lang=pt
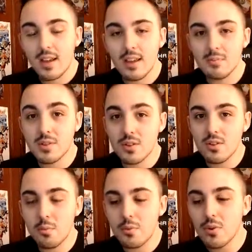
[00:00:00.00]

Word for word: Emociona um pouco.